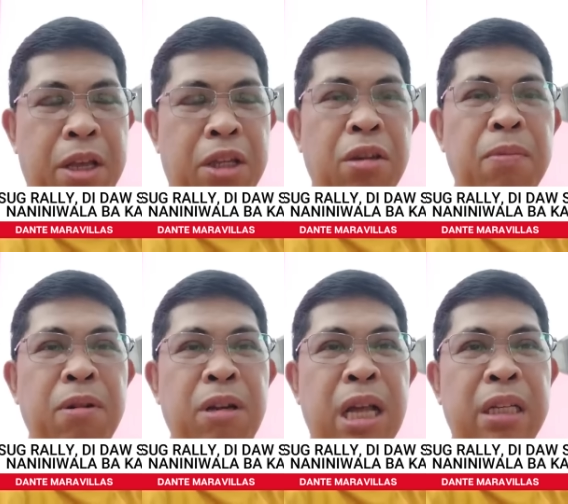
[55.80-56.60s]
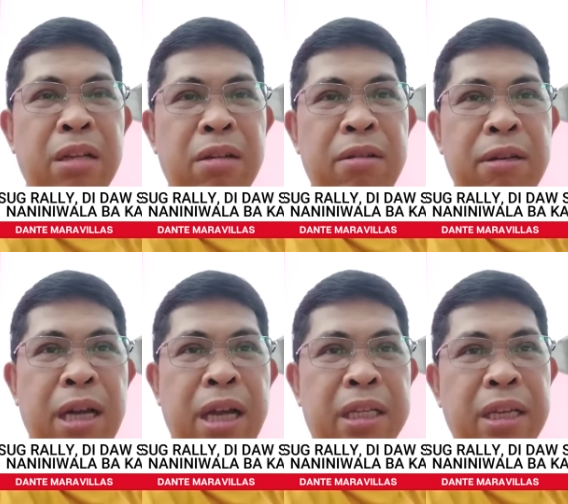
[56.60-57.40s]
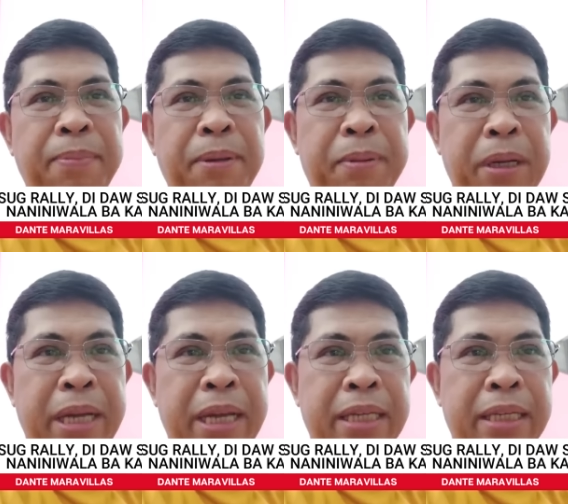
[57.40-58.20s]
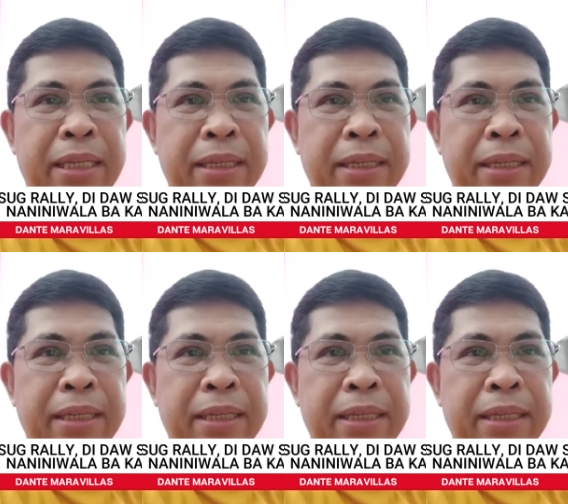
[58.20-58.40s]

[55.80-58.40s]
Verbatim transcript: sumulat yung uh, chief of police